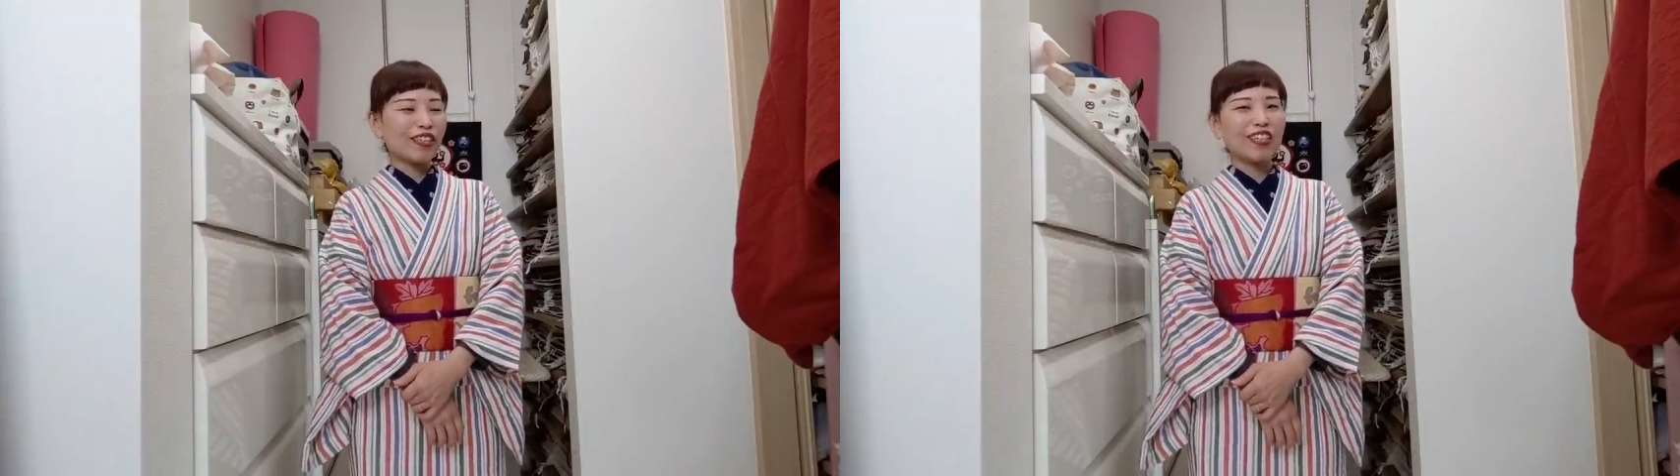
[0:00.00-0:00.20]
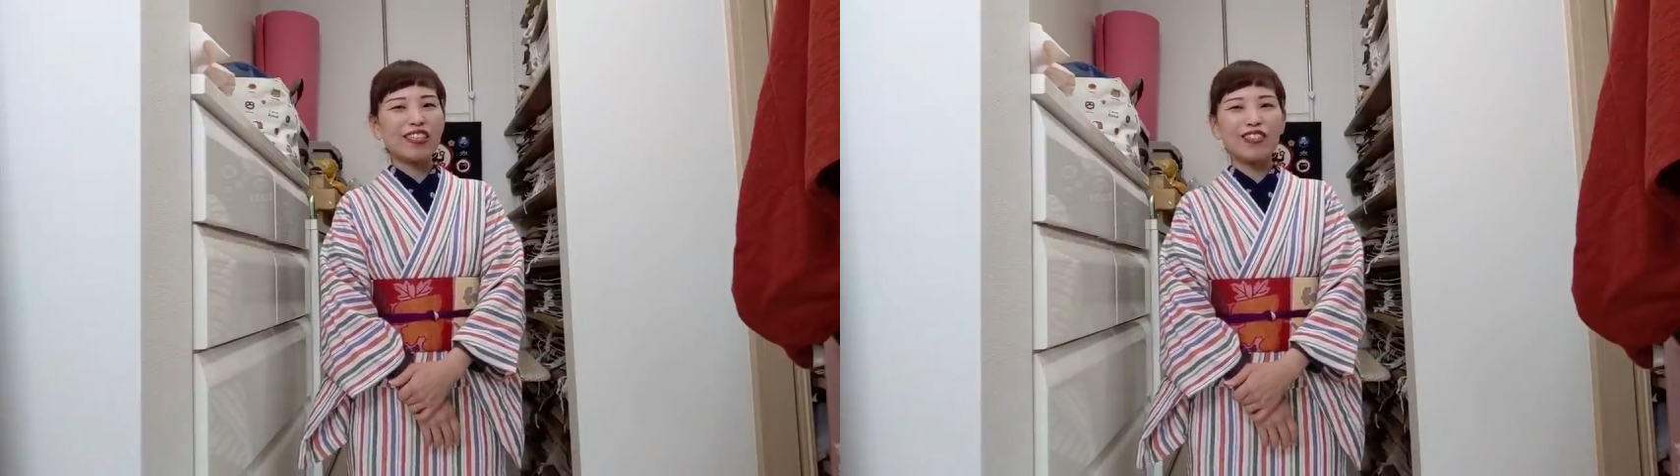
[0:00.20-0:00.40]

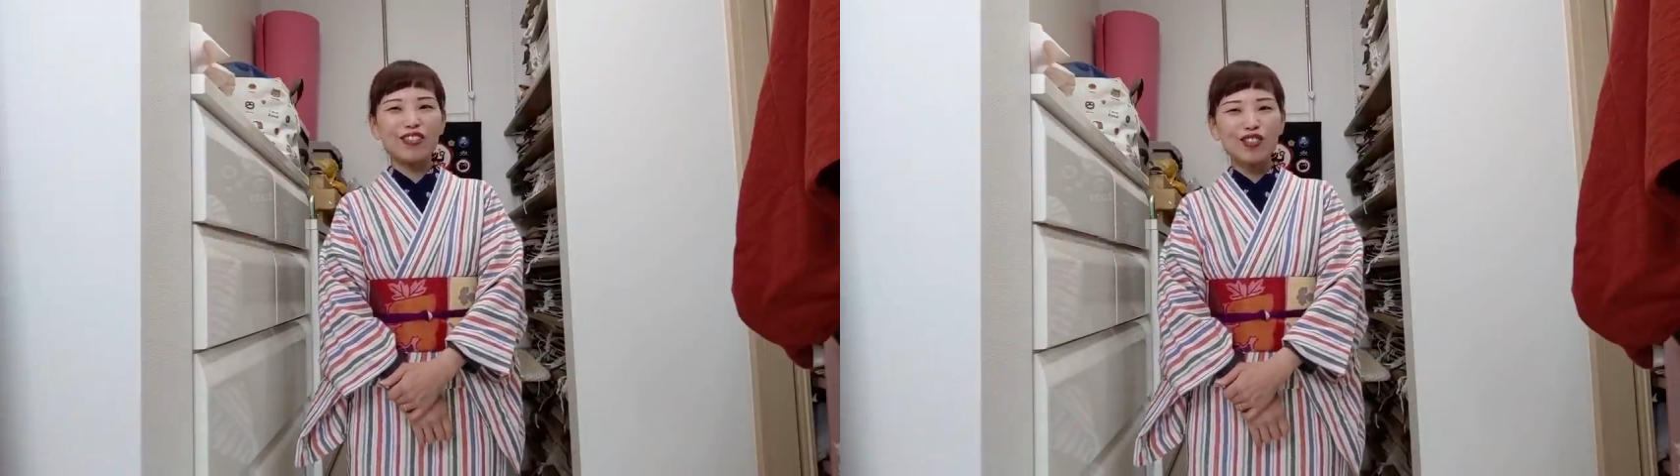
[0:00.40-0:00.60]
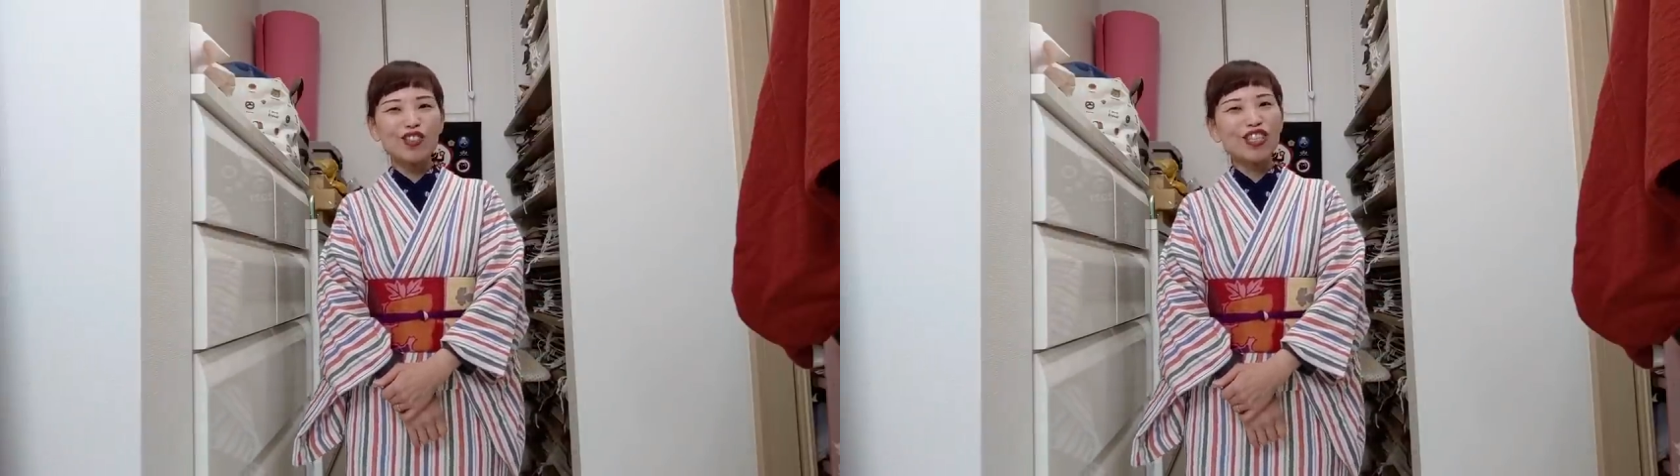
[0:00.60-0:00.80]
陰で
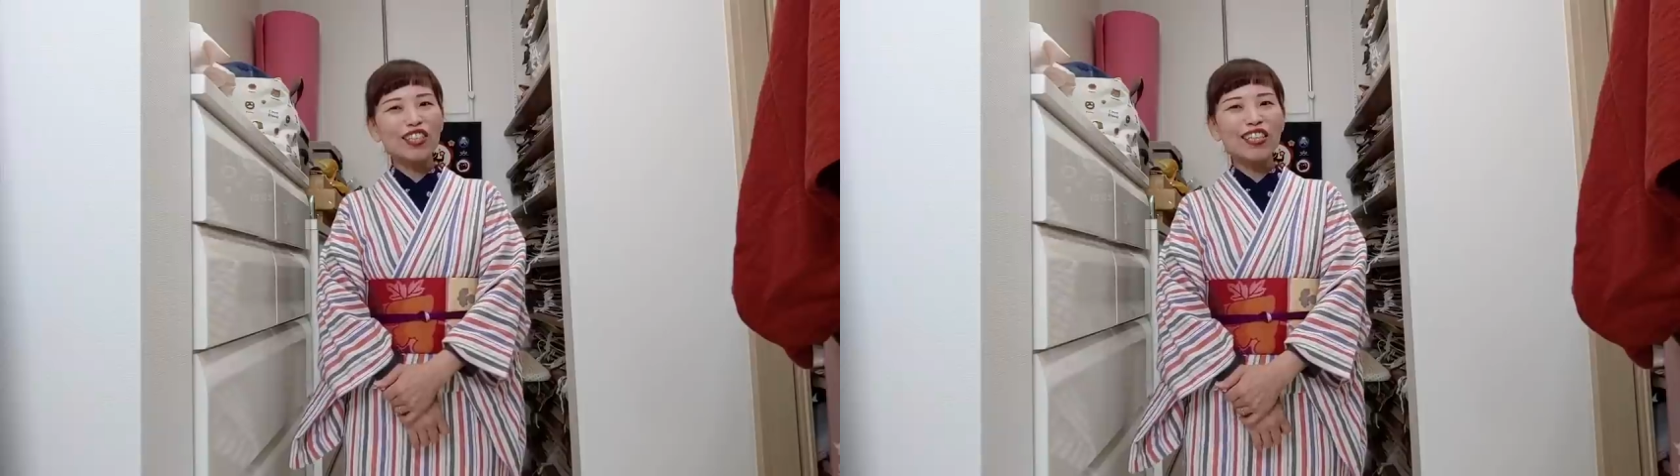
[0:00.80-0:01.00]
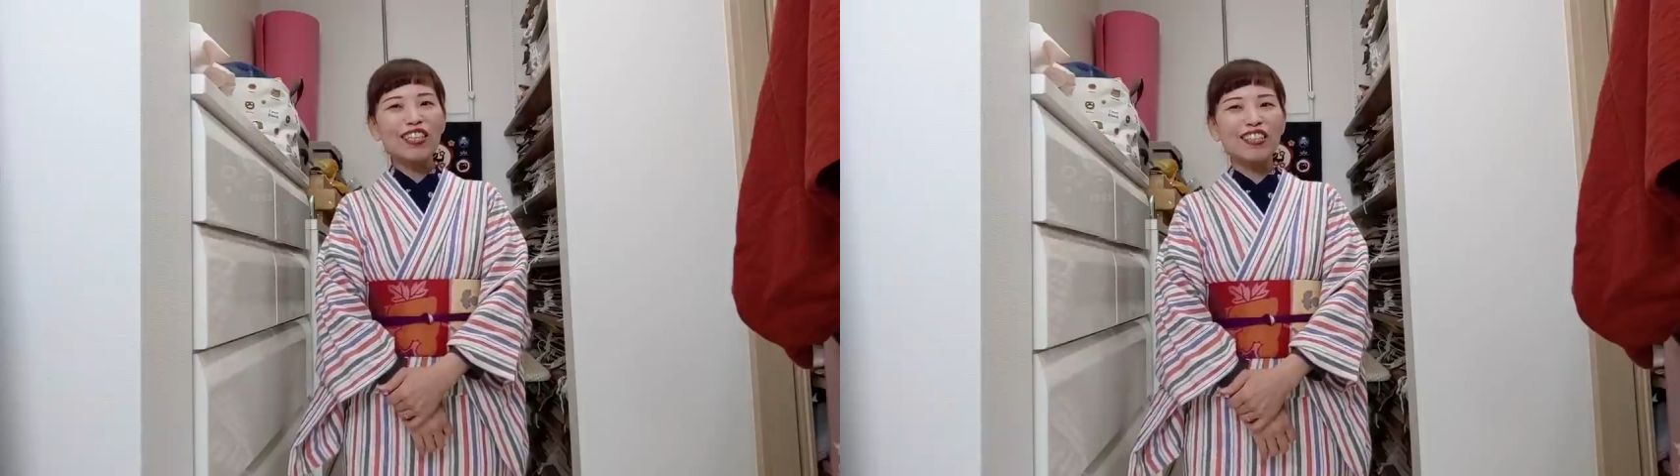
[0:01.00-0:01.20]
ずっと支
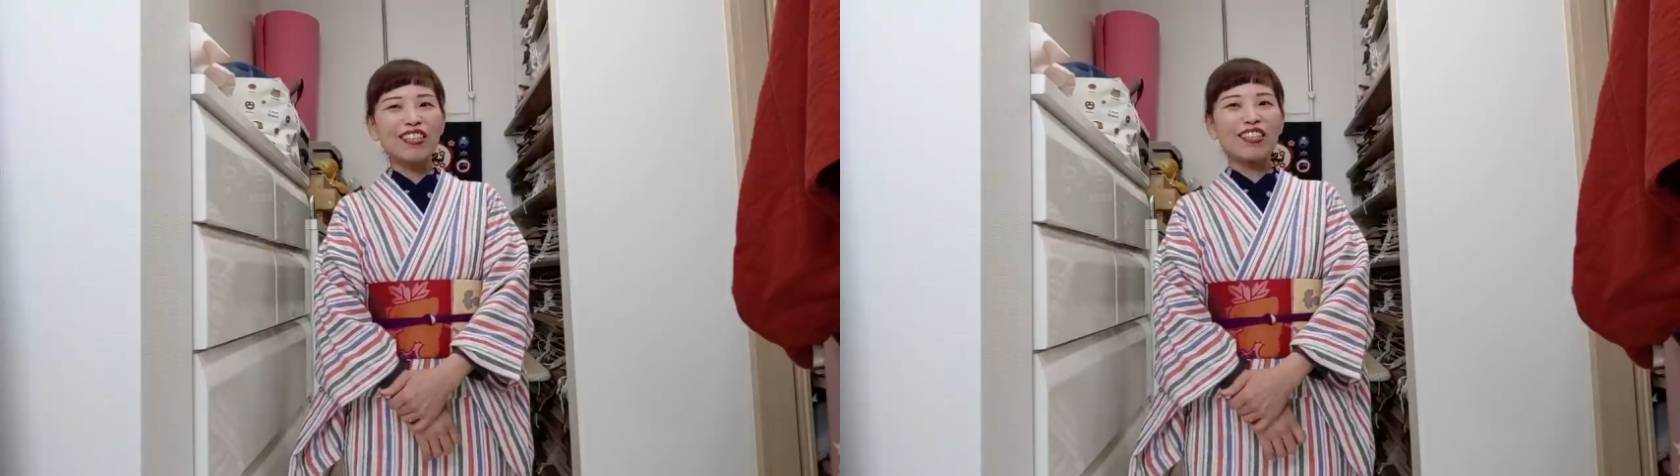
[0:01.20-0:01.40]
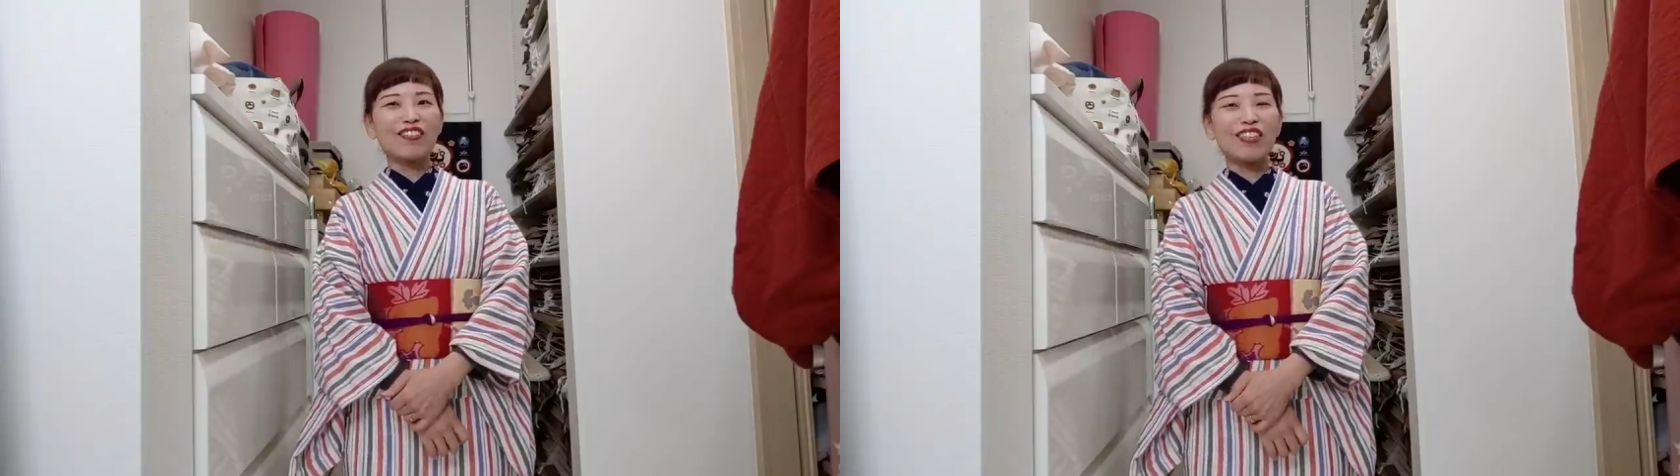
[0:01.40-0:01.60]
えて
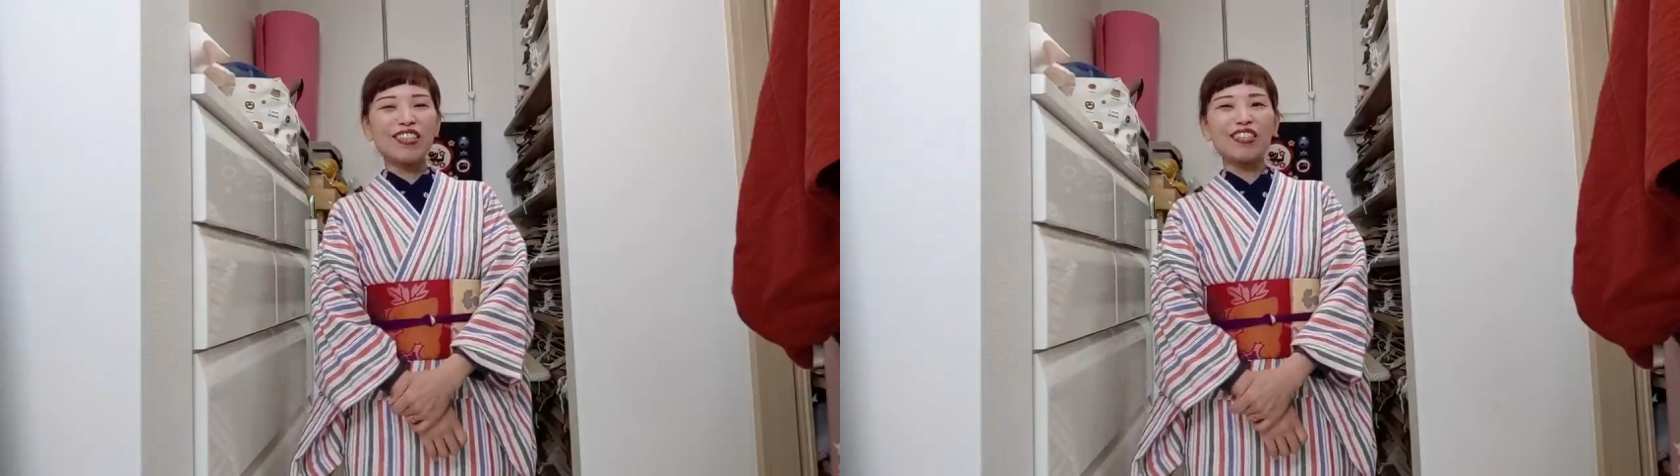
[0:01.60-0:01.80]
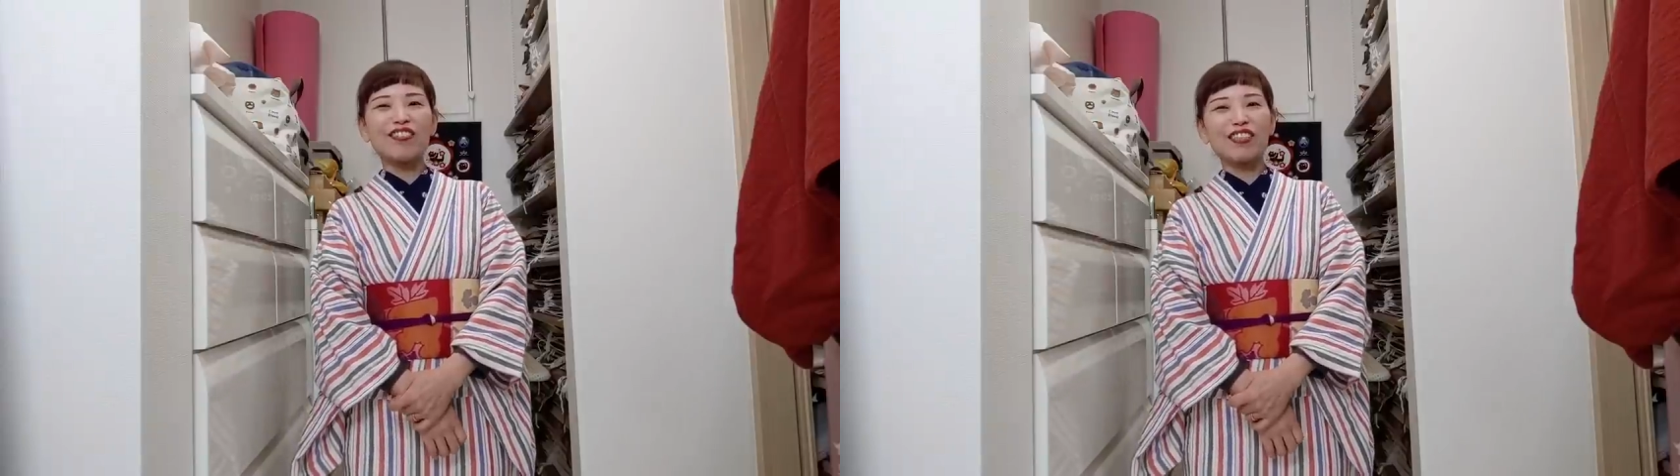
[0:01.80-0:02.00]
てくれ
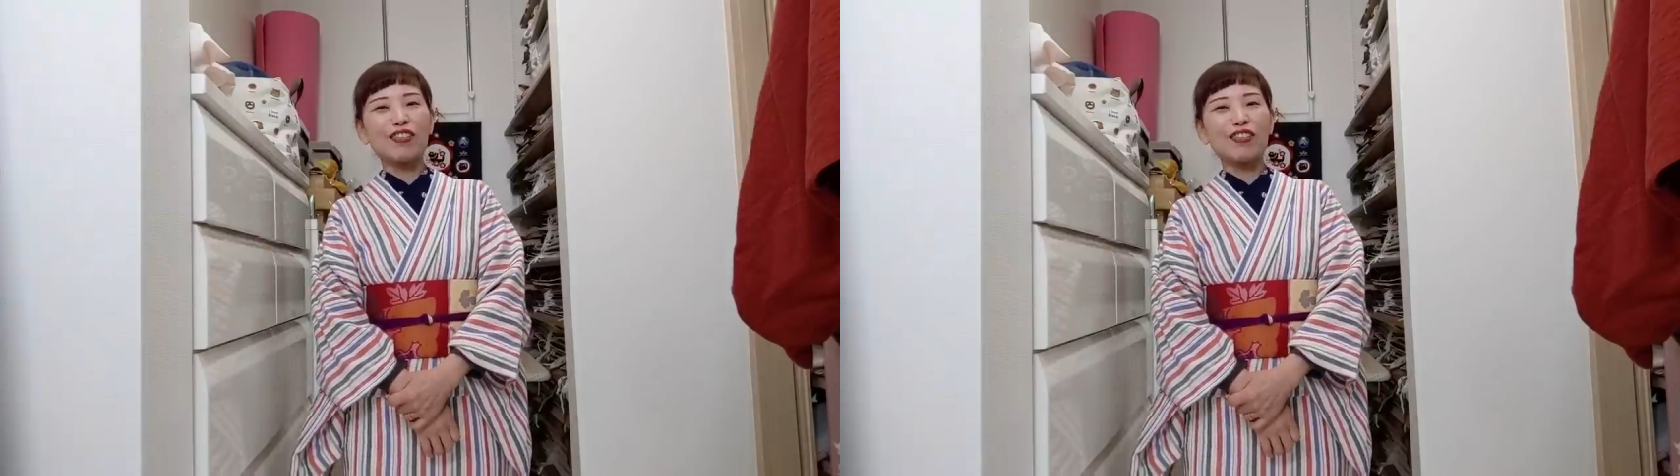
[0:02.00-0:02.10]
たのは